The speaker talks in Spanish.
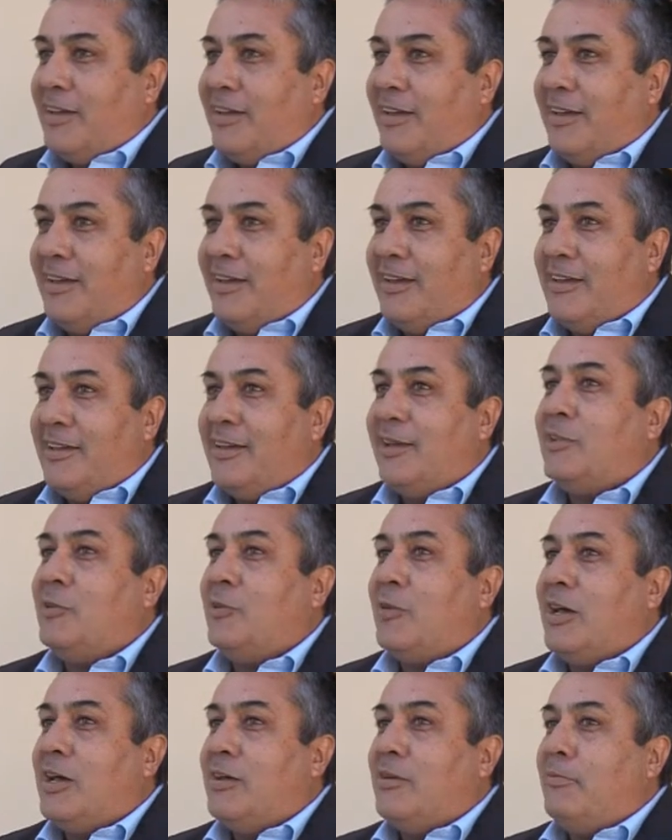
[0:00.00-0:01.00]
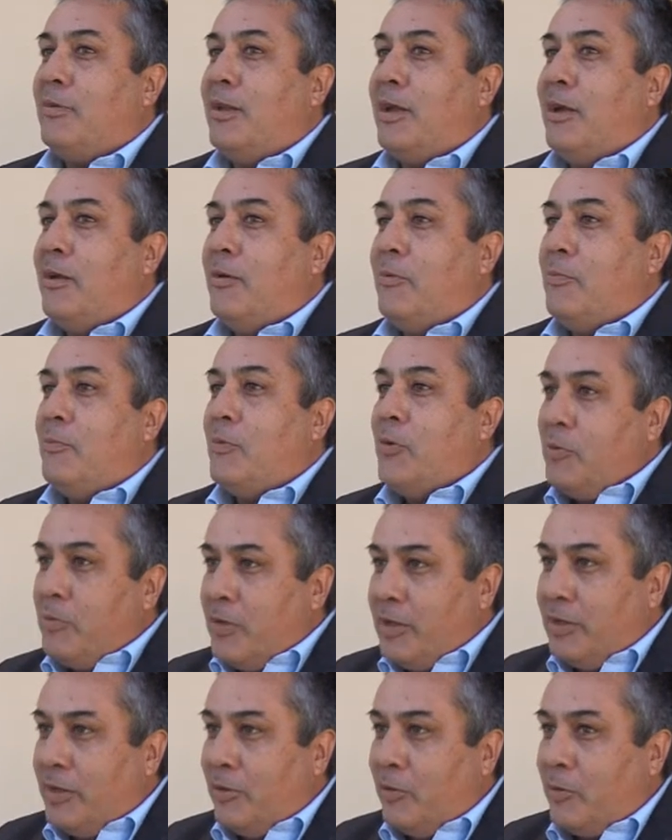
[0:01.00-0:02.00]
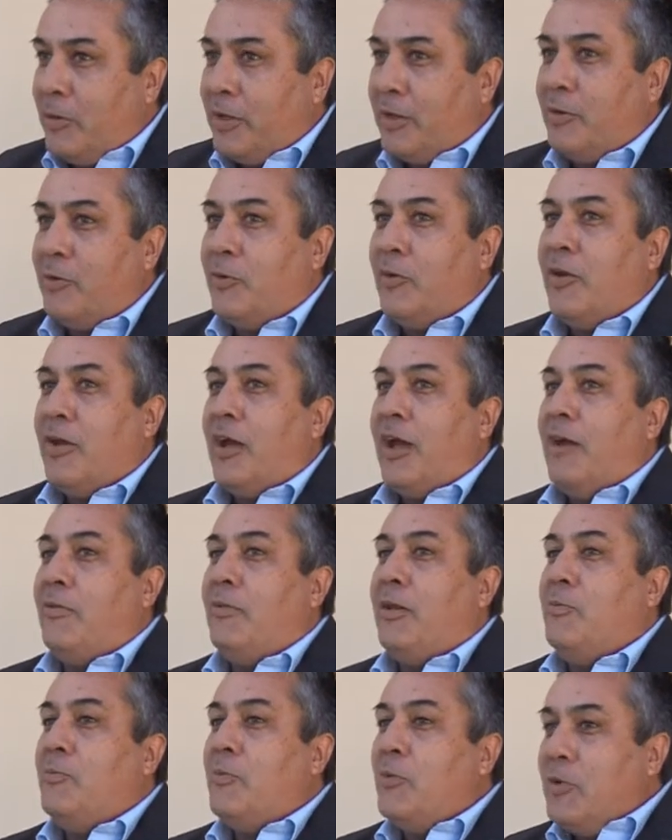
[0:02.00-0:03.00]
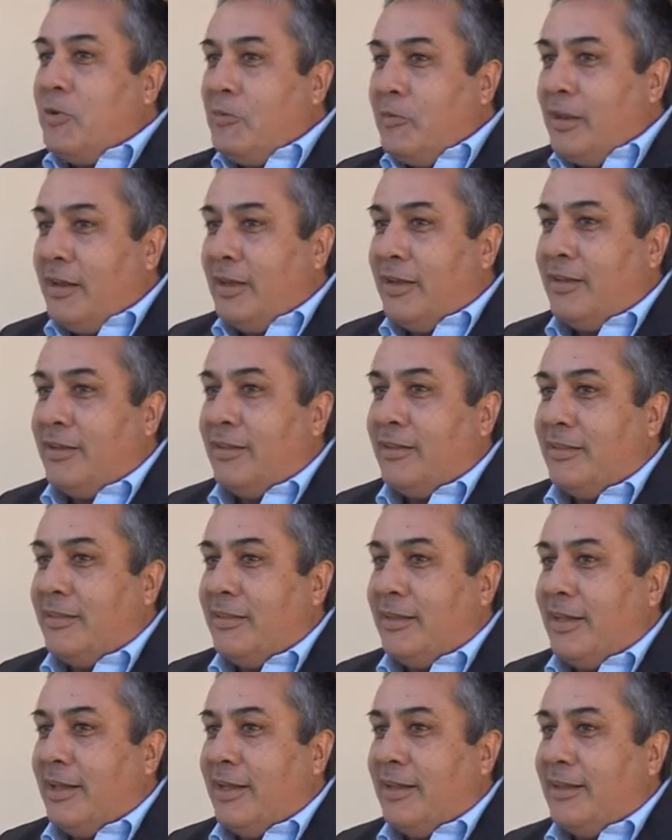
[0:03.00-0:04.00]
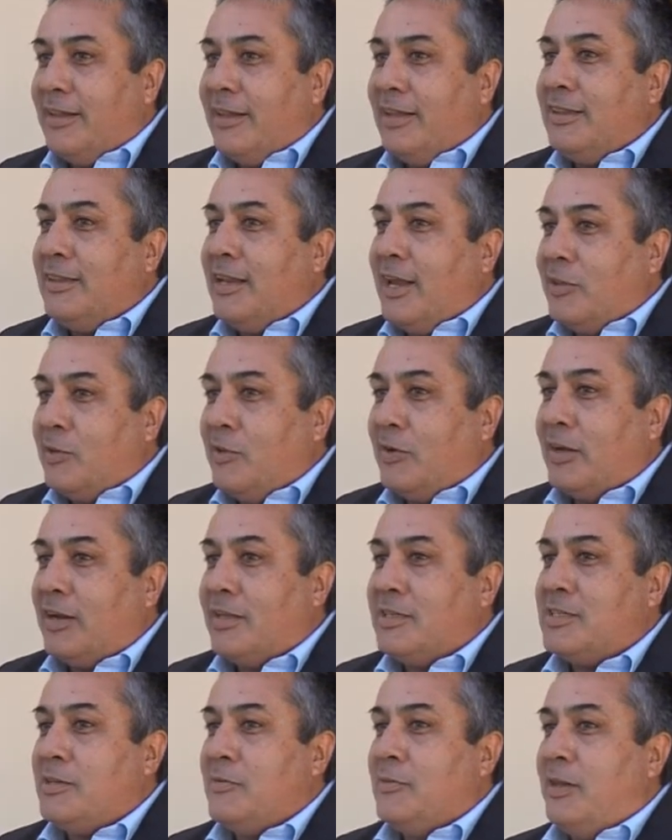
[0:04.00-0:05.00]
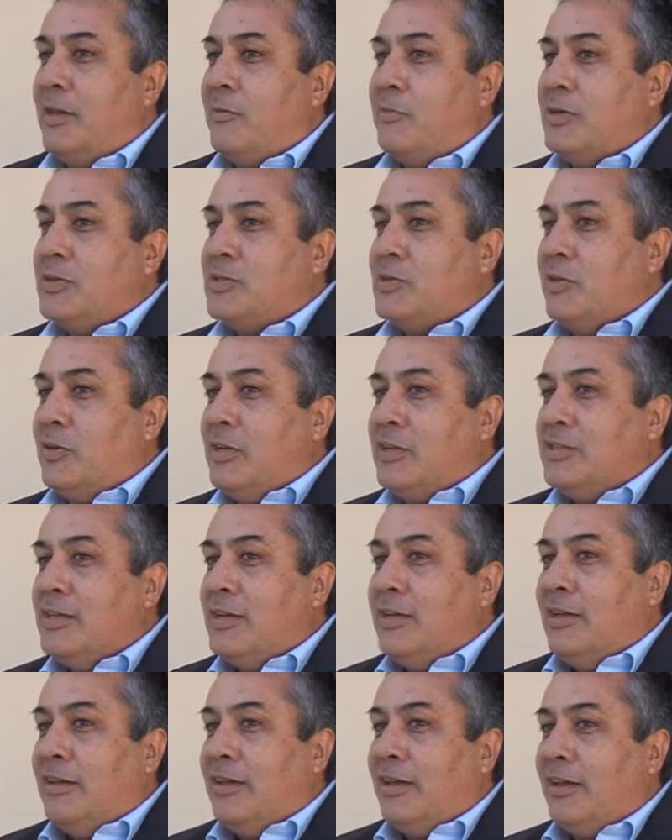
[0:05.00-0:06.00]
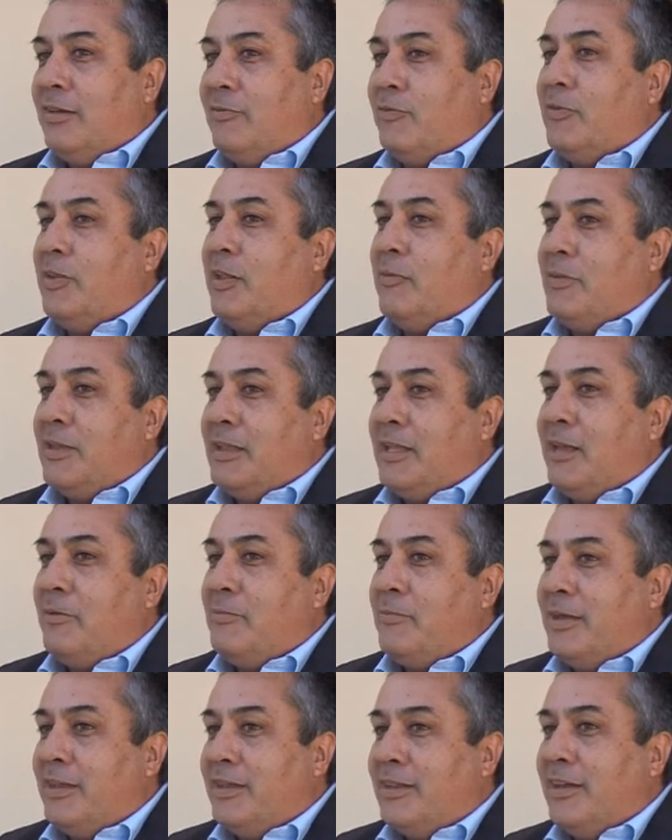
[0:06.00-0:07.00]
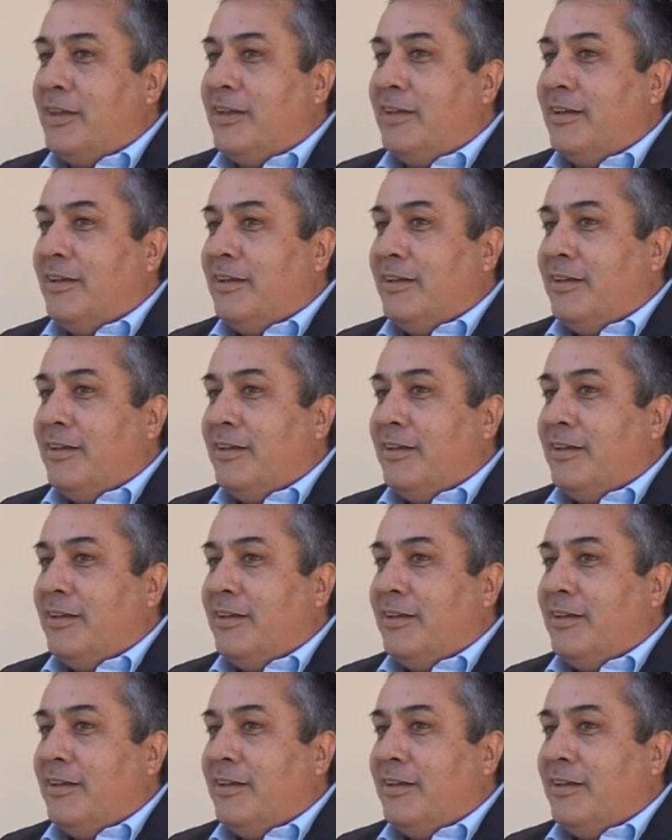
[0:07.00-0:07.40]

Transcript: Eh, y esto habla muy bien del gobierno, habla muy bien del, trato que reciben las personas, eh, fundamentalmente